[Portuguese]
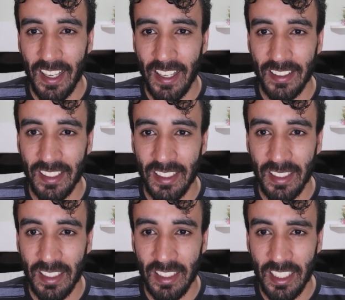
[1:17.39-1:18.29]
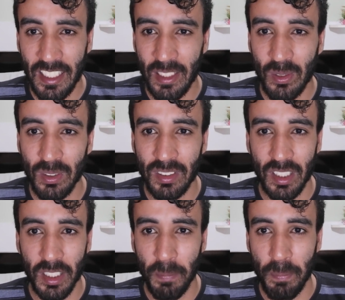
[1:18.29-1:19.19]
entre ricos
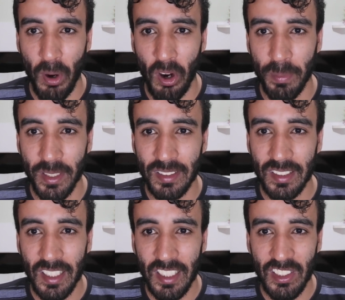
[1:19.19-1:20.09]
e pobres.